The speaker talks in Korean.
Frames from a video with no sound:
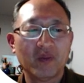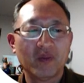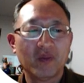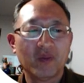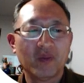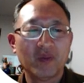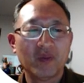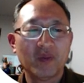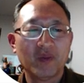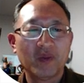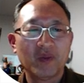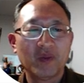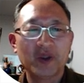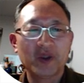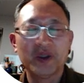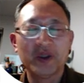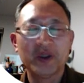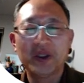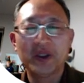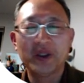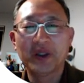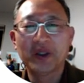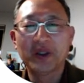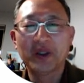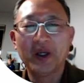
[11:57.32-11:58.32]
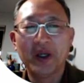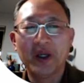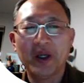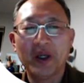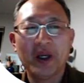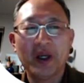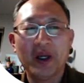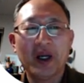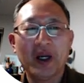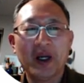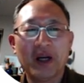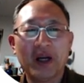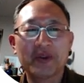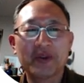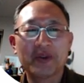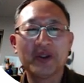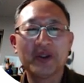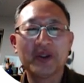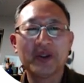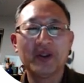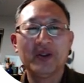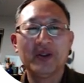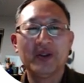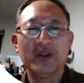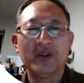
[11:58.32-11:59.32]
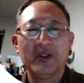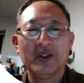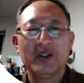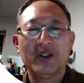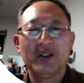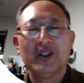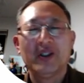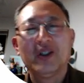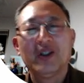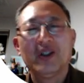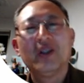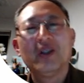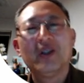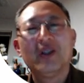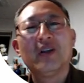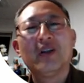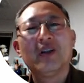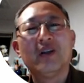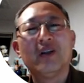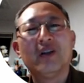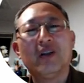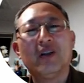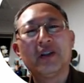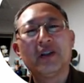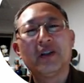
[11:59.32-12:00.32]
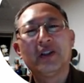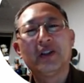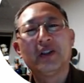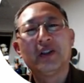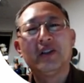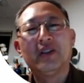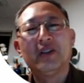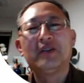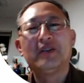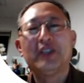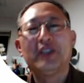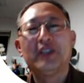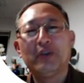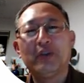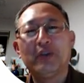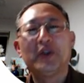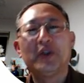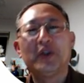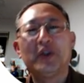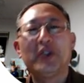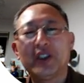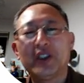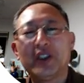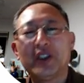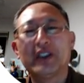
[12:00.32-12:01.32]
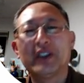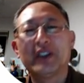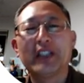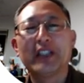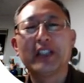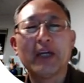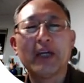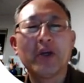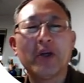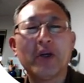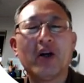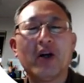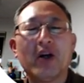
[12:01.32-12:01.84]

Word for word: 이제 이렇게 앞서 어, 이런 질문을 던졌다면